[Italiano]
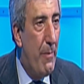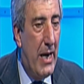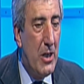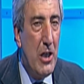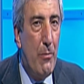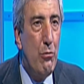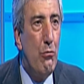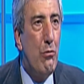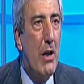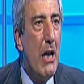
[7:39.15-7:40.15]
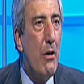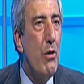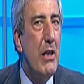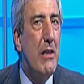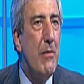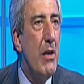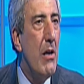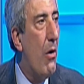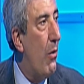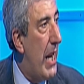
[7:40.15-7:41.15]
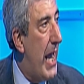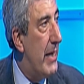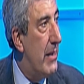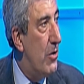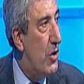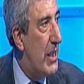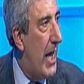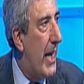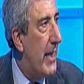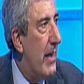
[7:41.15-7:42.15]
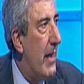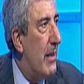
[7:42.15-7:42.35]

ma lasciamo tutto agli algoritmi online e digitali,